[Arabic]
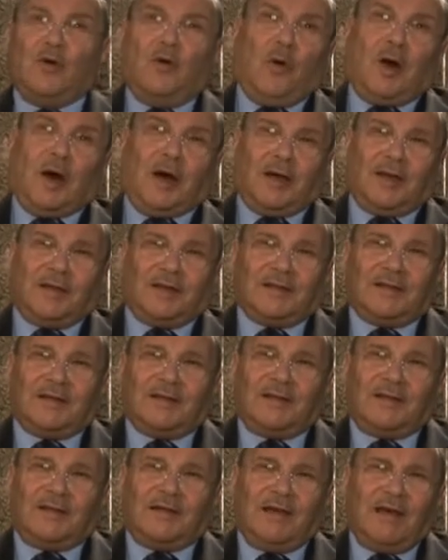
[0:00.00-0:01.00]
هو
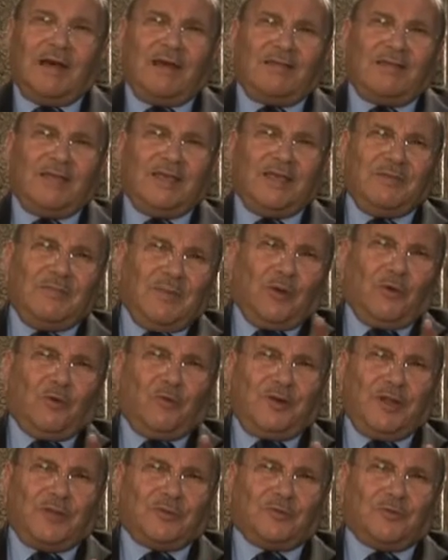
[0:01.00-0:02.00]
هذه
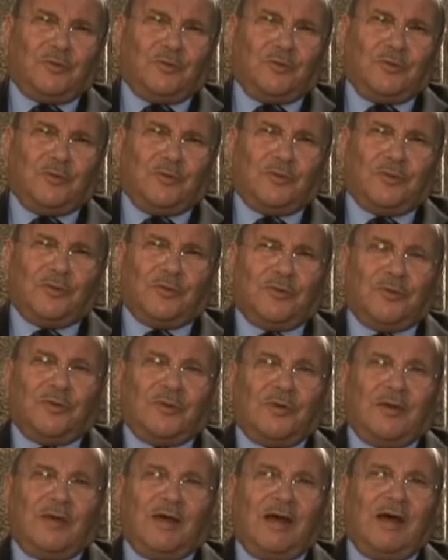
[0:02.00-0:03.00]
مقولته
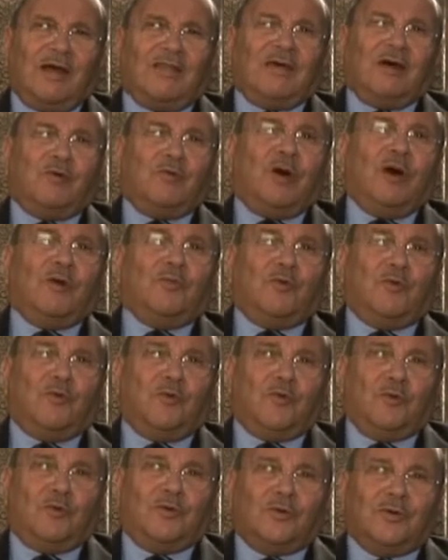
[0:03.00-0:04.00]
هذا
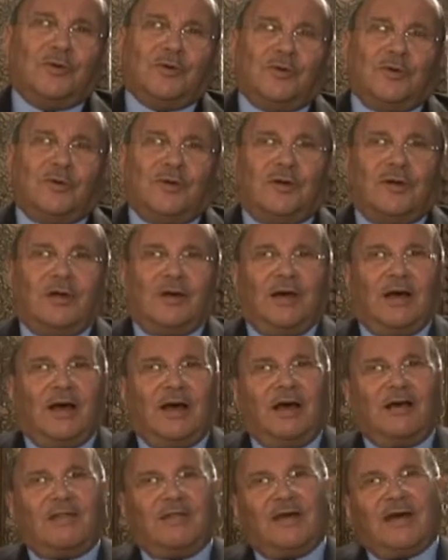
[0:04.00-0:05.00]
وهمه
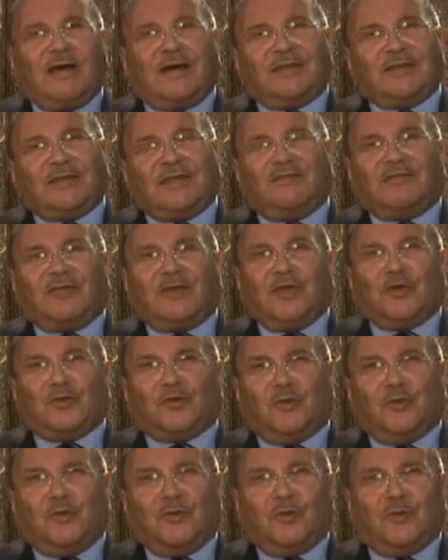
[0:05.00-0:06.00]
هذا
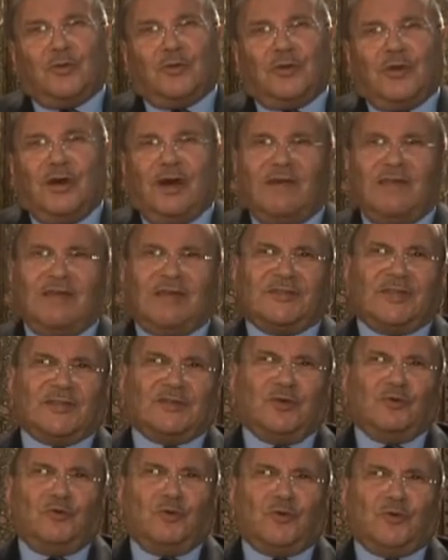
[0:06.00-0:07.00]
تفكيره هذا
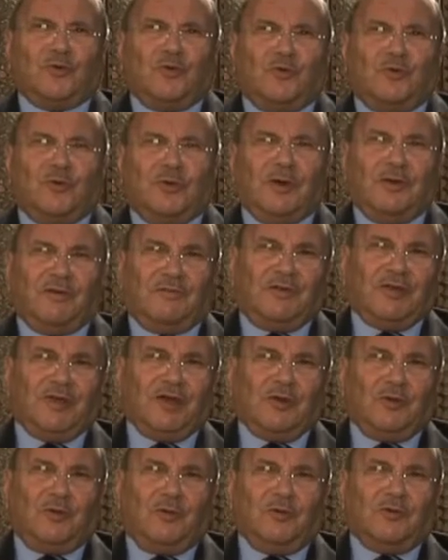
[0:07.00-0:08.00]
تصوره
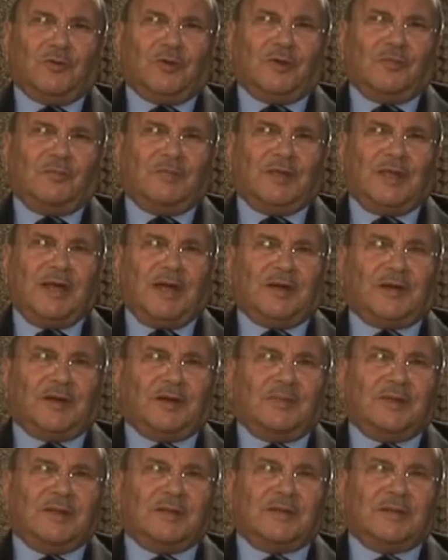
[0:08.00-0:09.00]
فيقول ربي
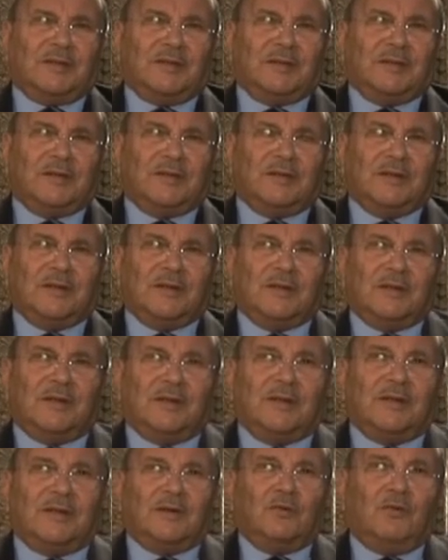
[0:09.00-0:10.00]
أكرمن
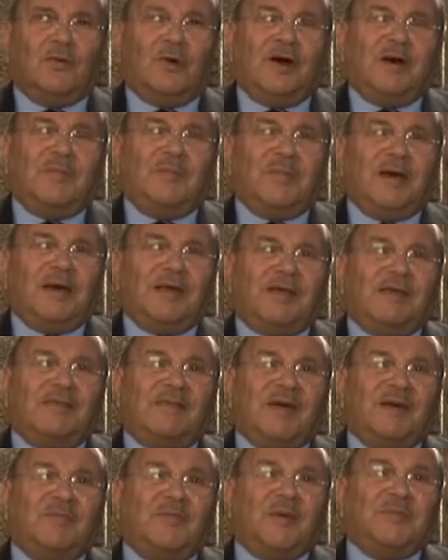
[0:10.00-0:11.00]
وأما
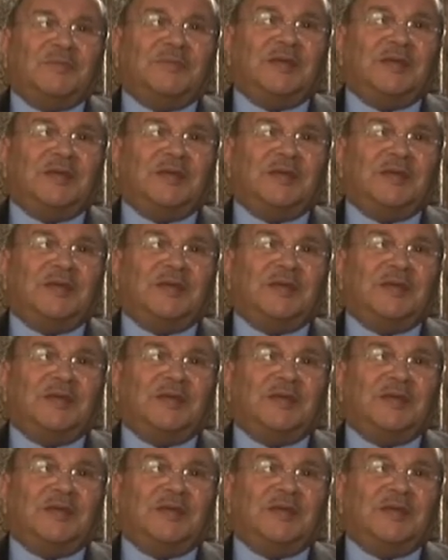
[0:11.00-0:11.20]
إذا ما